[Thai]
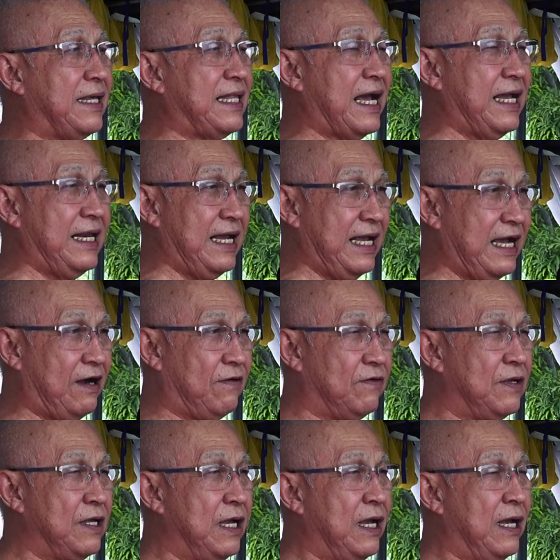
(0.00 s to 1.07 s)
ยในแล้ว
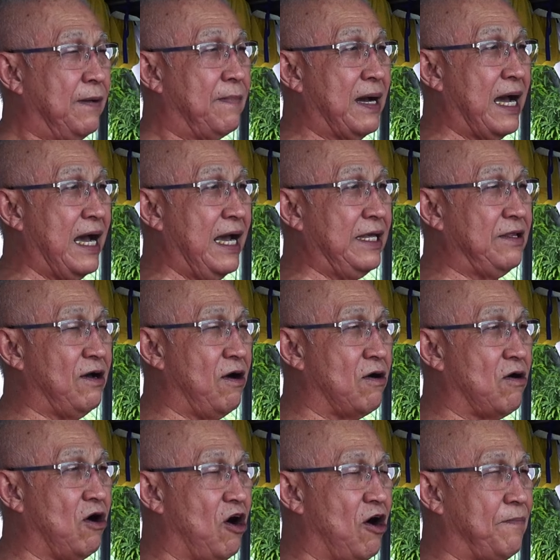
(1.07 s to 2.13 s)
ภายนอก
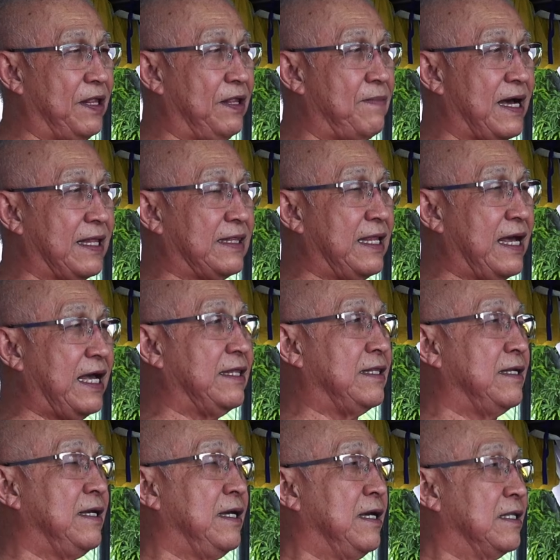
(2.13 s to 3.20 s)
ข้อปฏิบัตินั้น
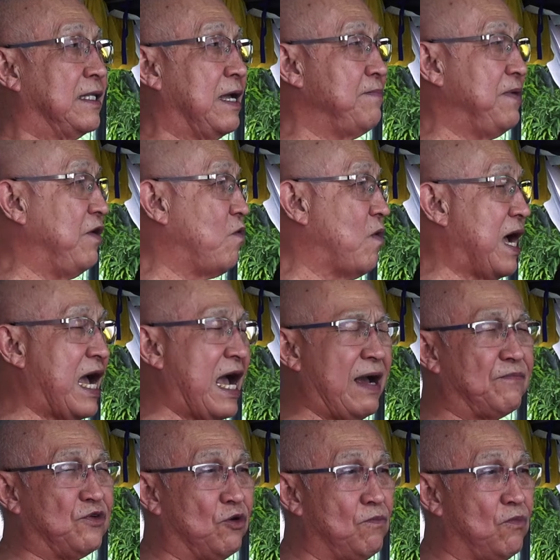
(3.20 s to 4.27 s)
ท่านมีความ
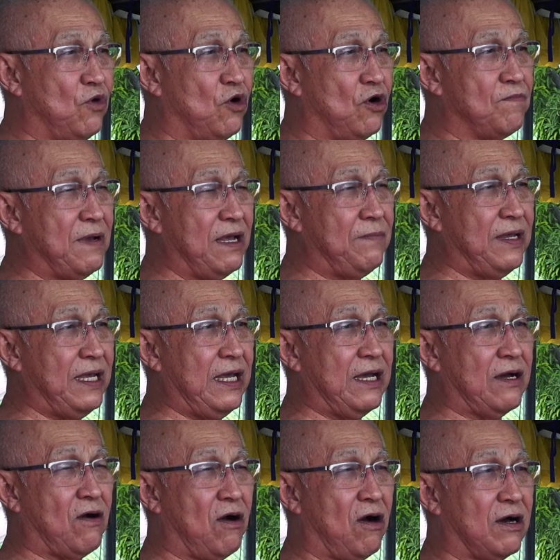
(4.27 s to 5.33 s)
สมบูรณ์ไม่มี
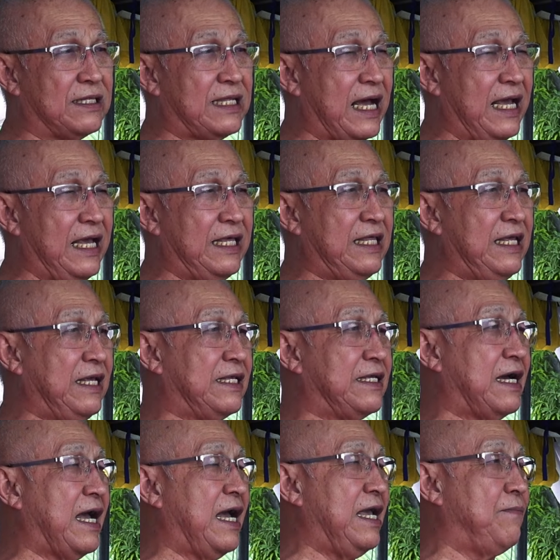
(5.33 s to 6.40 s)
ข้อใดที่จะ
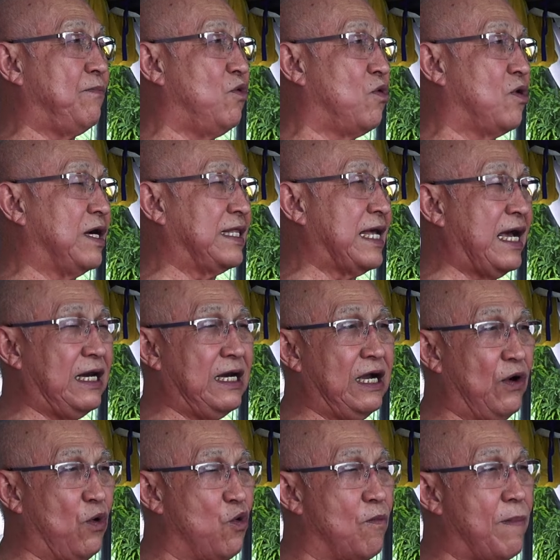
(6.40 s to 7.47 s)
ให้หมู่คณะหรือ
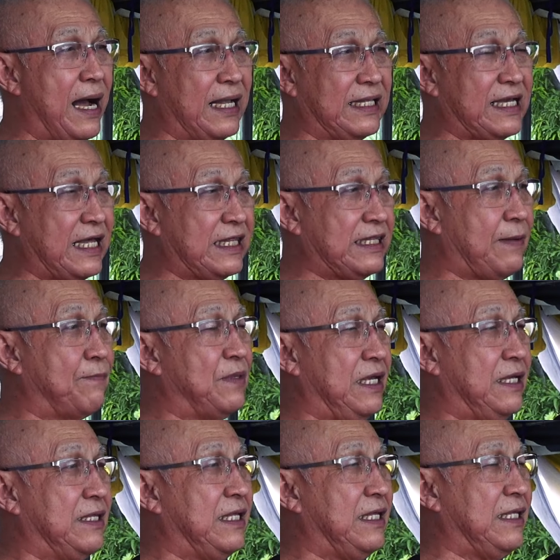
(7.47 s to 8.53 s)
ครูบาอาจารย์ตำหนิ
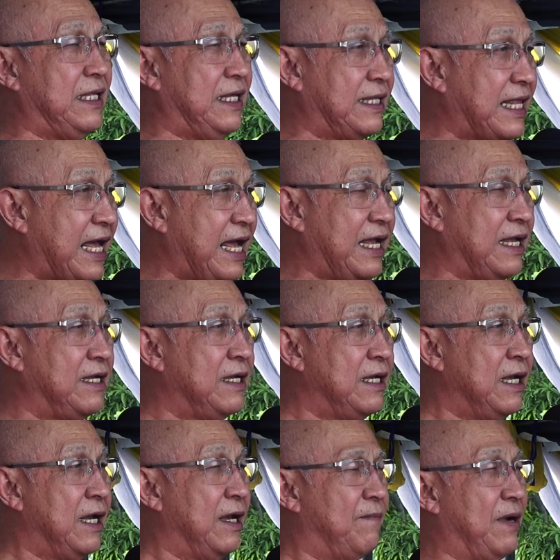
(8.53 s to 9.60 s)
ติเตียนได้
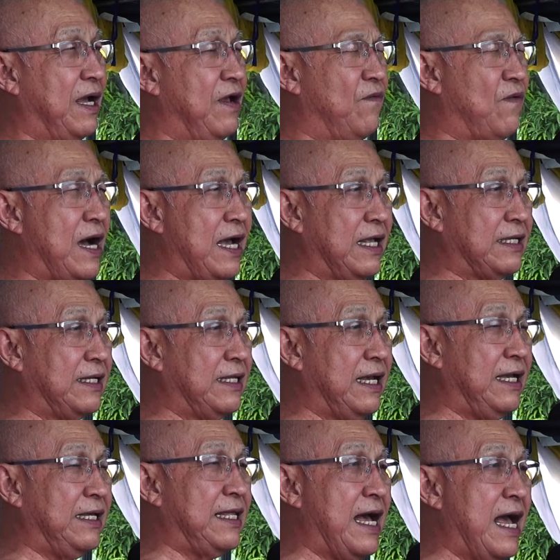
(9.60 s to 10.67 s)
ไม่ว่าจะใน
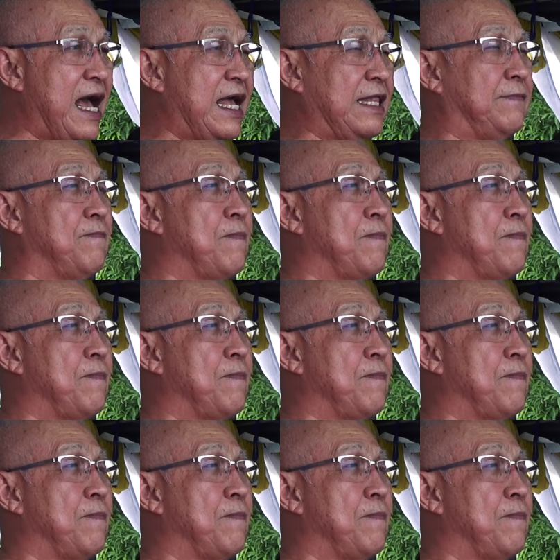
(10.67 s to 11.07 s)
ด้าน